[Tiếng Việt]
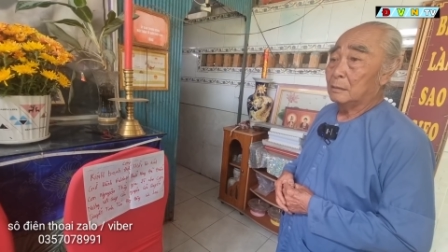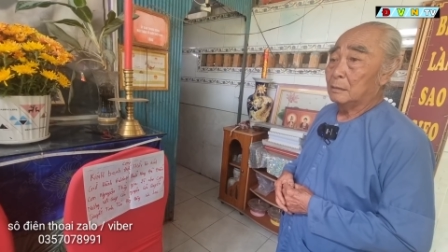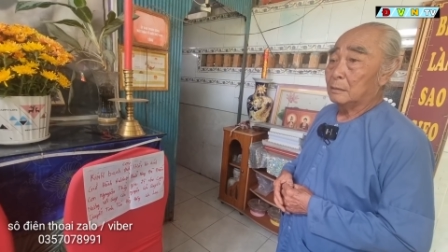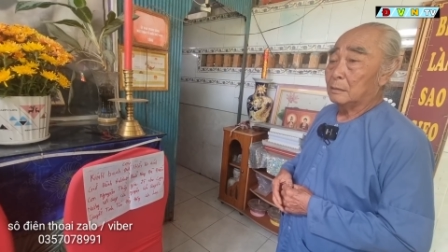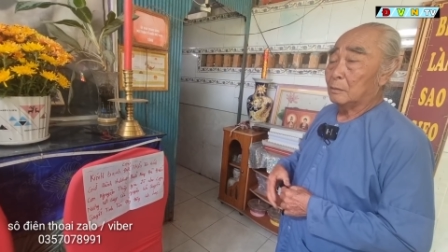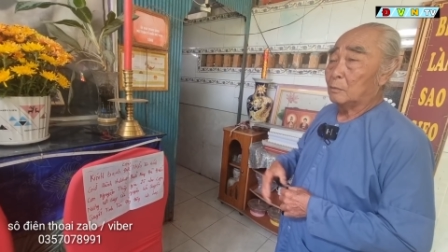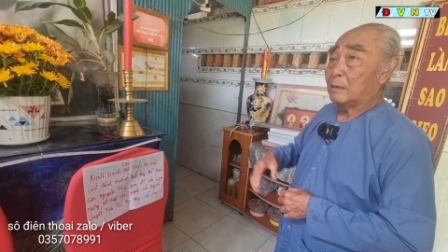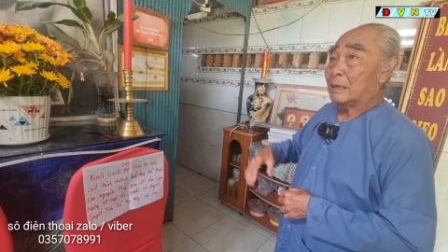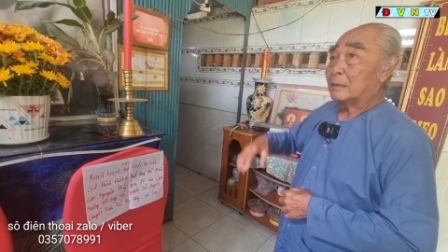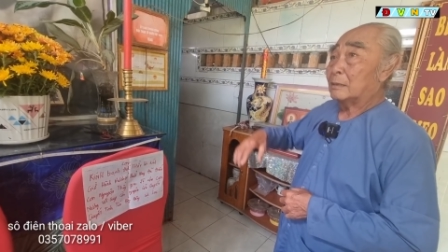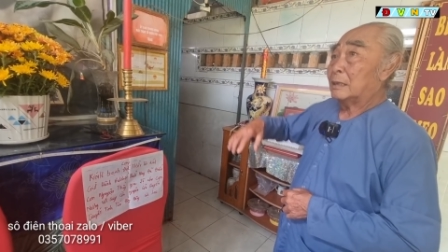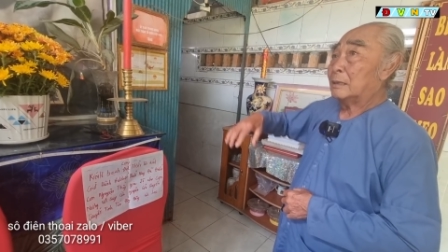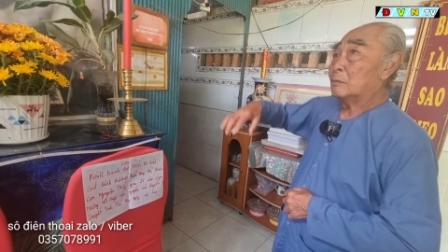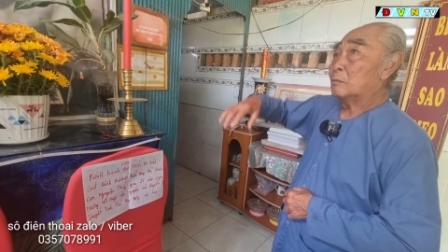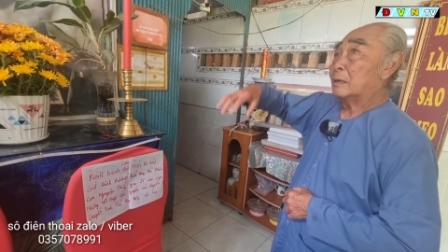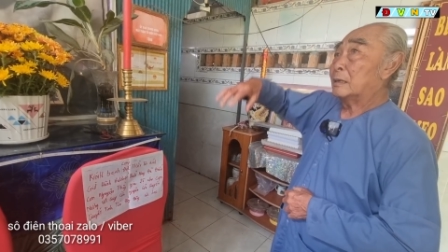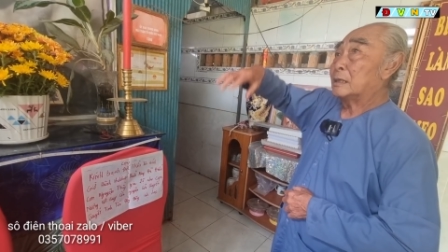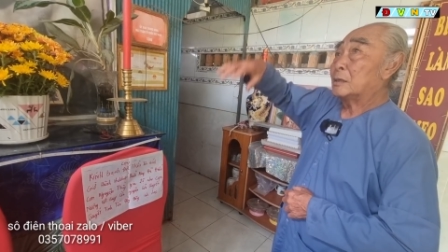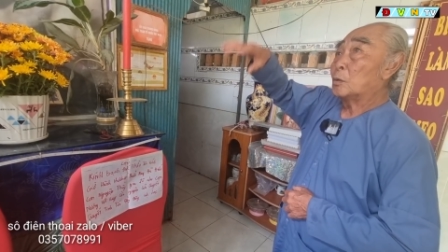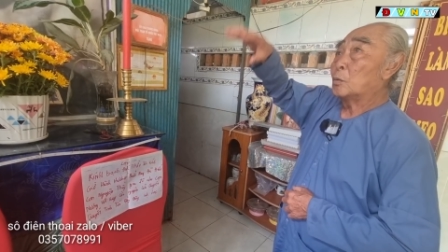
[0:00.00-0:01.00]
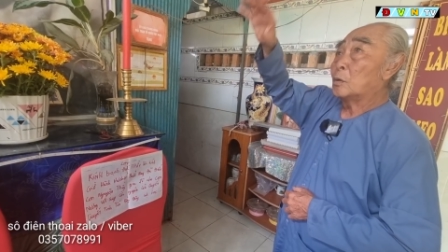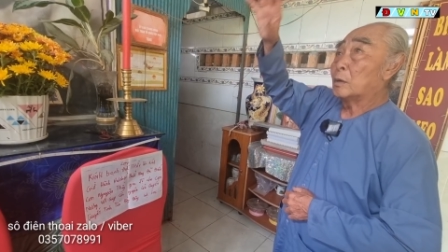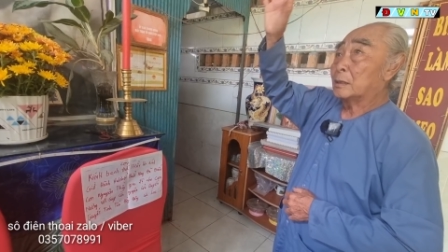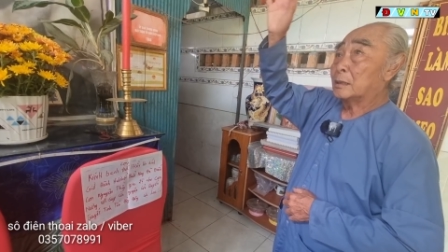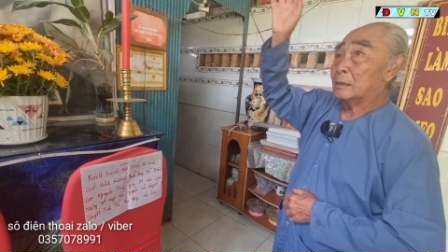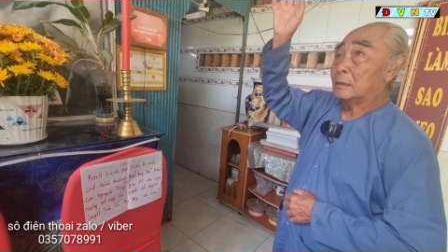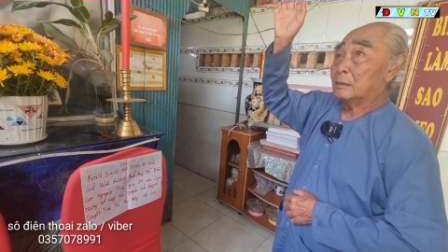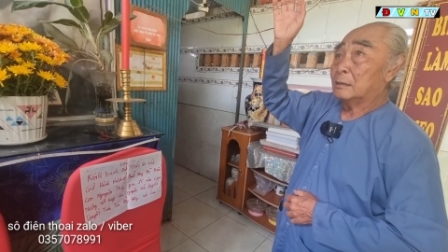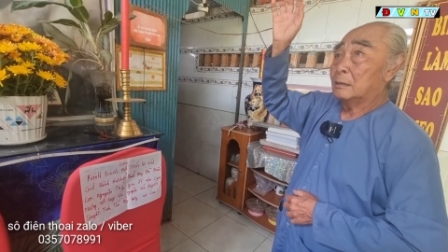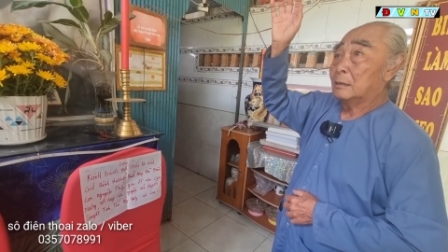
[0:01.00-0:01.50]
Dạ. chú ba thấy chú ba đi chùa
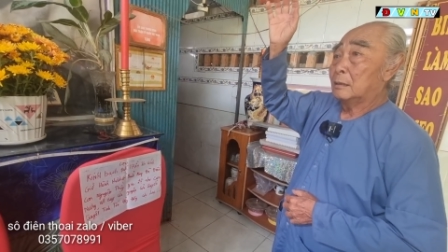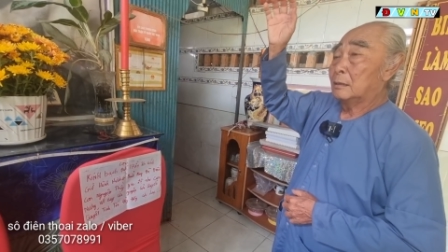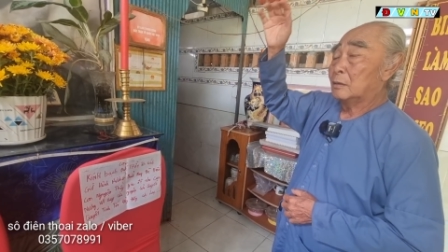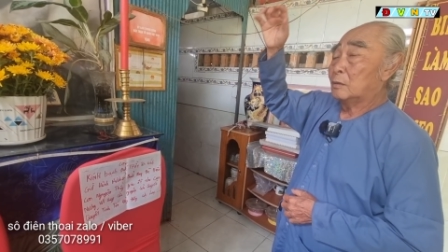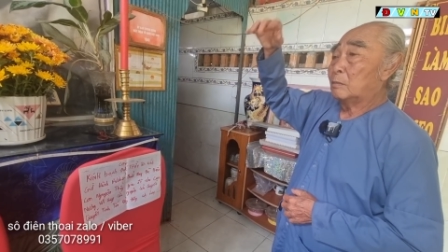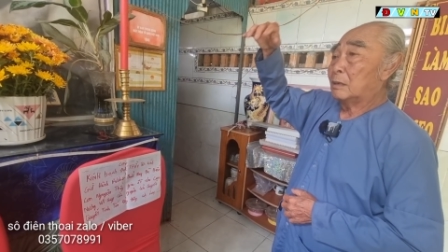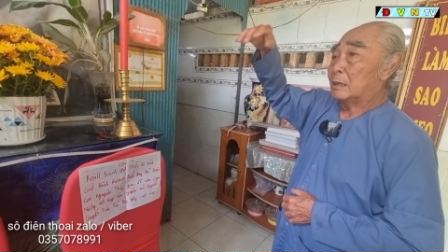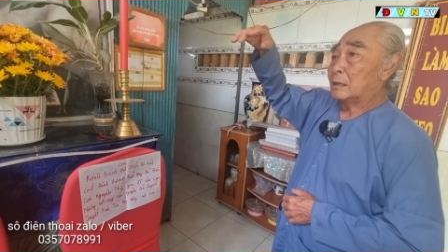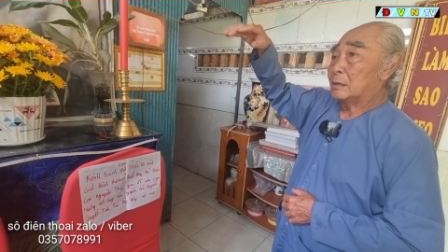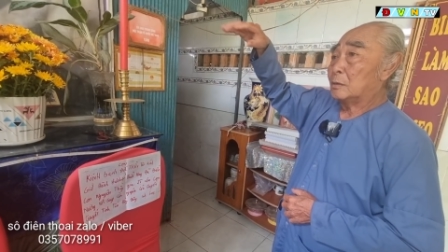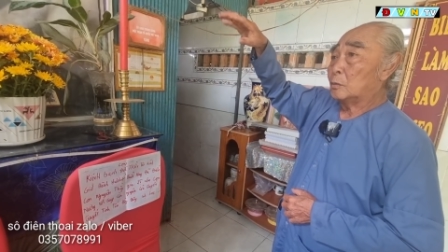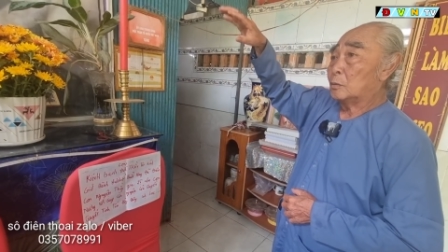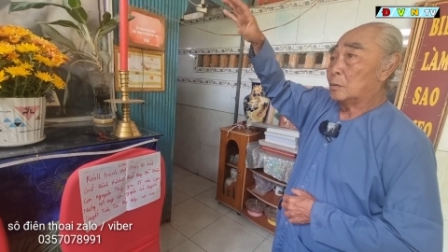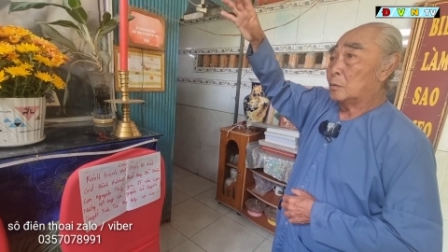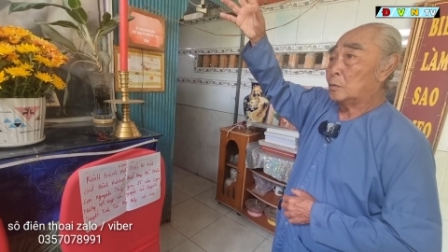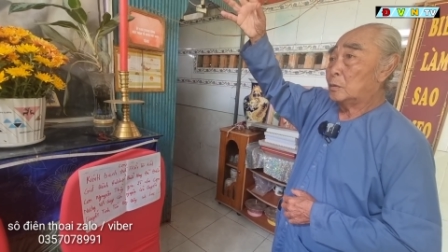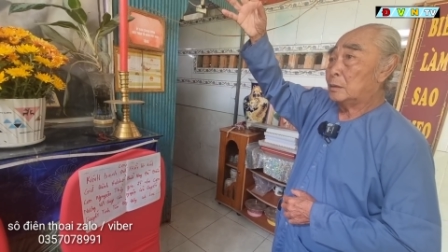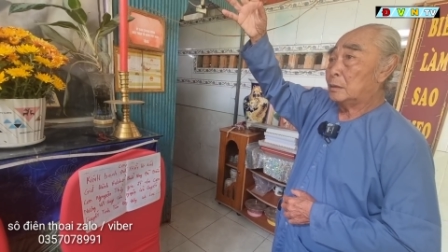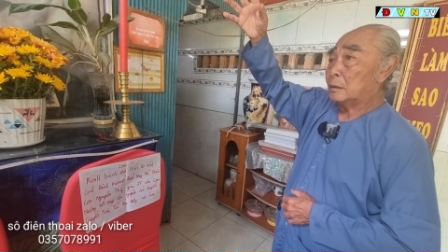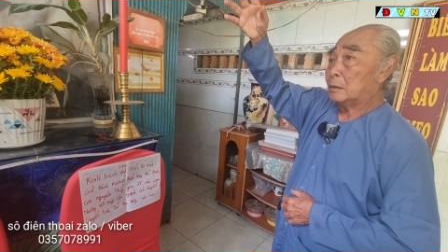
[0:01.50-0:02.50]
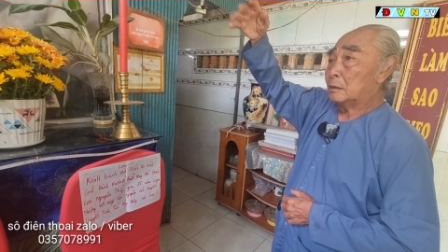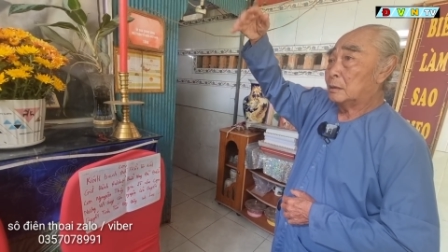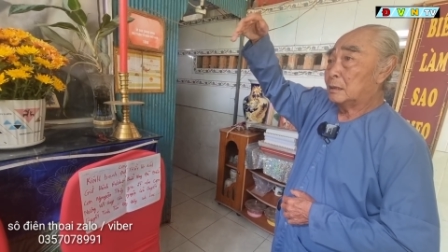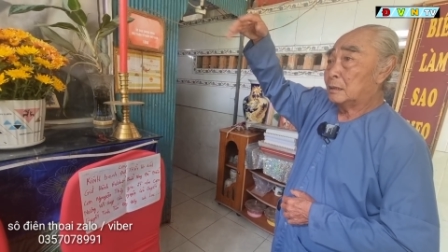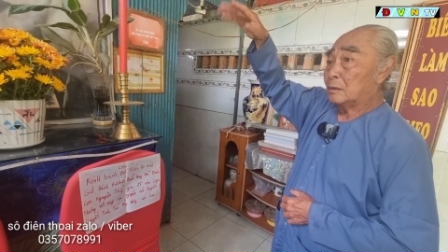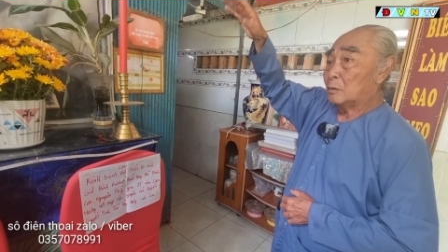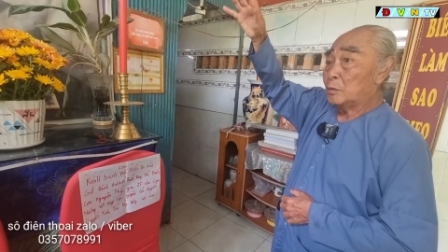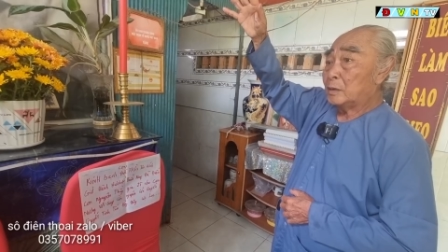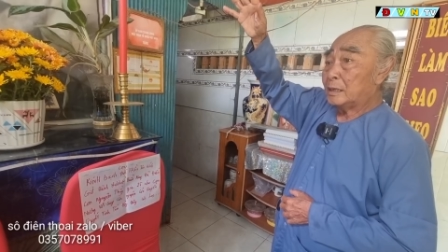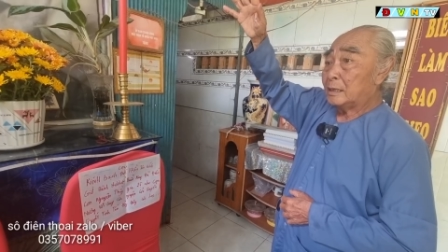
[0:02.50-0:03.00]
chứ chú ba đi chùa núi trên
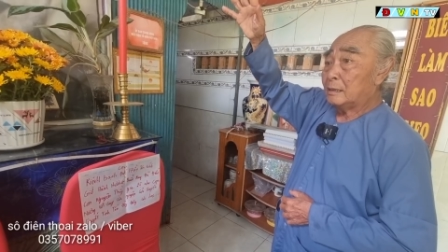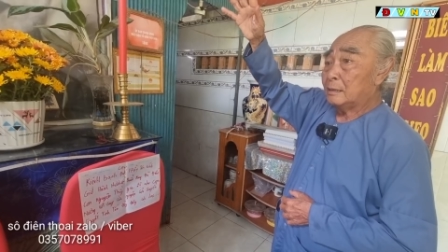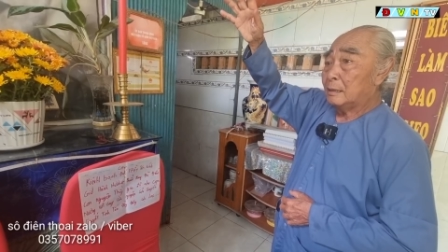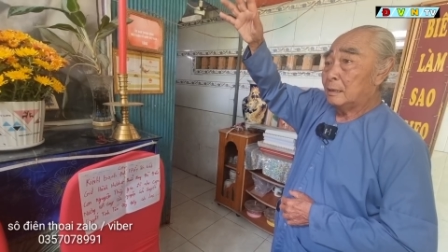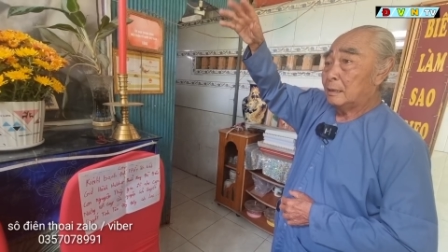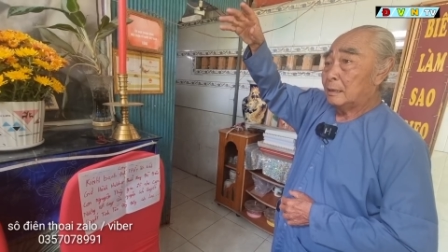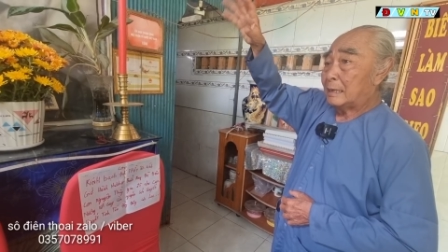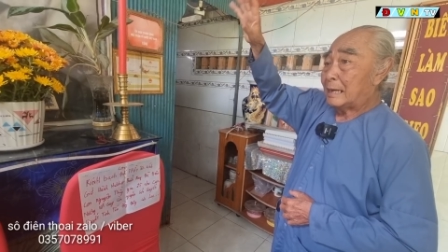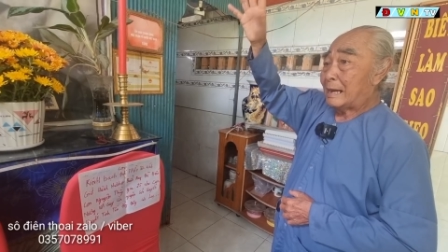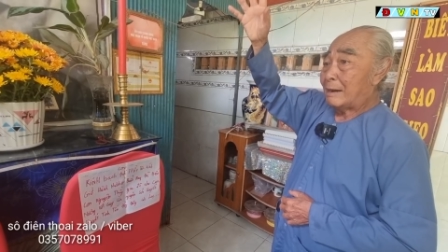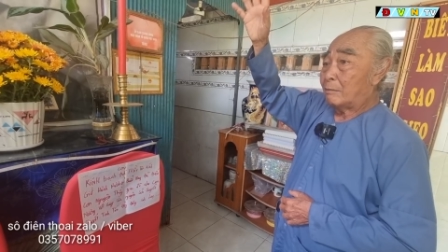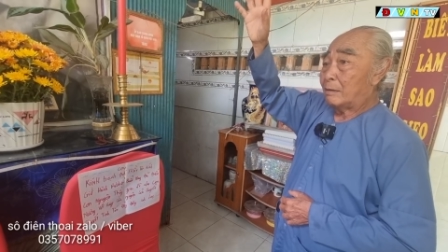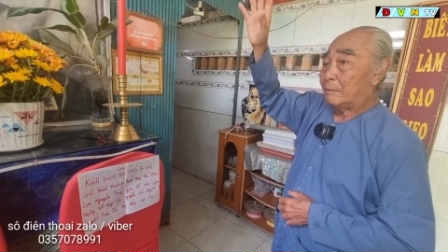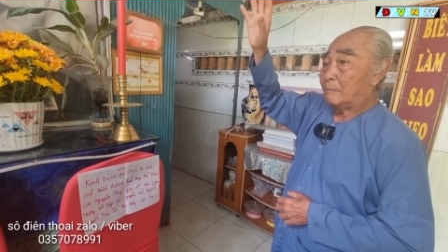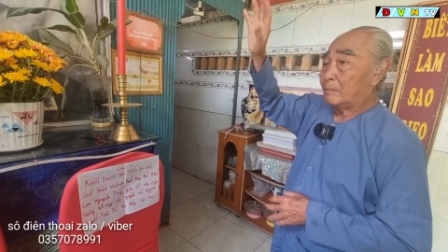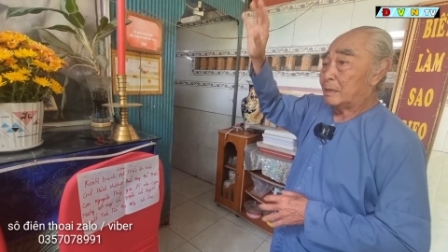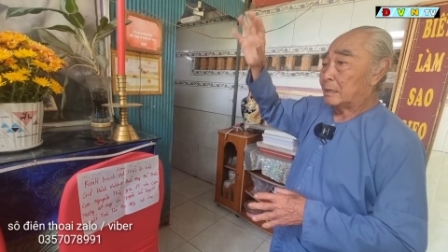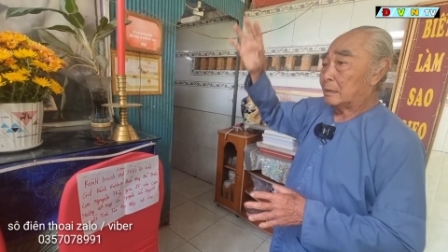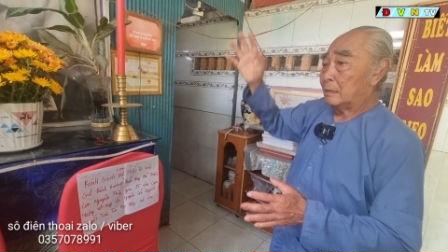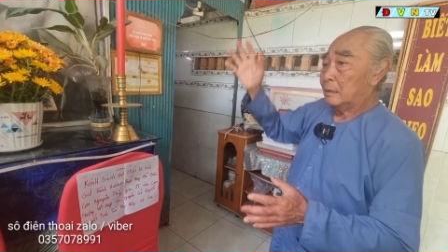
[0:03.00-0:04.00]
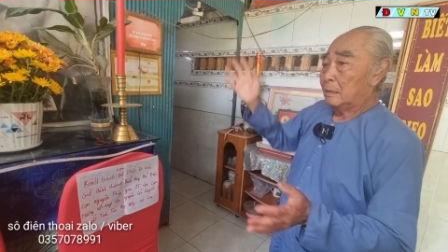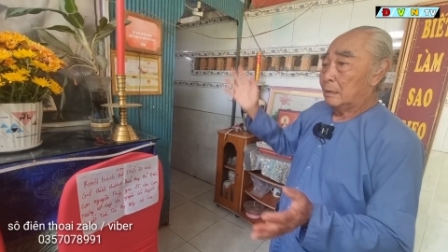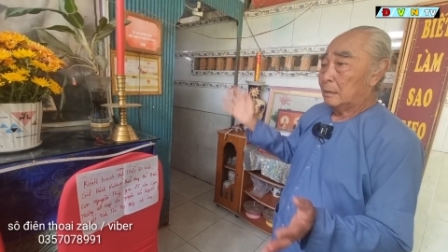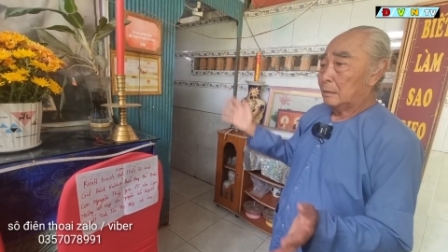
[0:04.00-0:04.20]
đỉnh núi á cao lắm mà